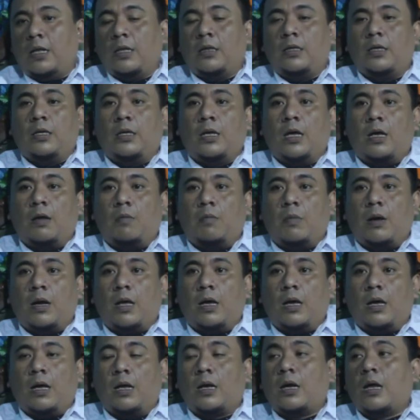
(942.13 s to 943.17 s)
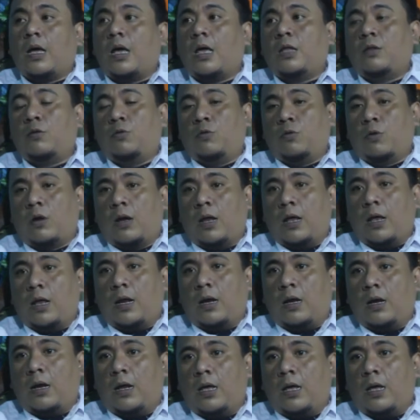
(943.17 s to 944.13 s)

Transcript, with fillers: dan tidak melanggar aturan.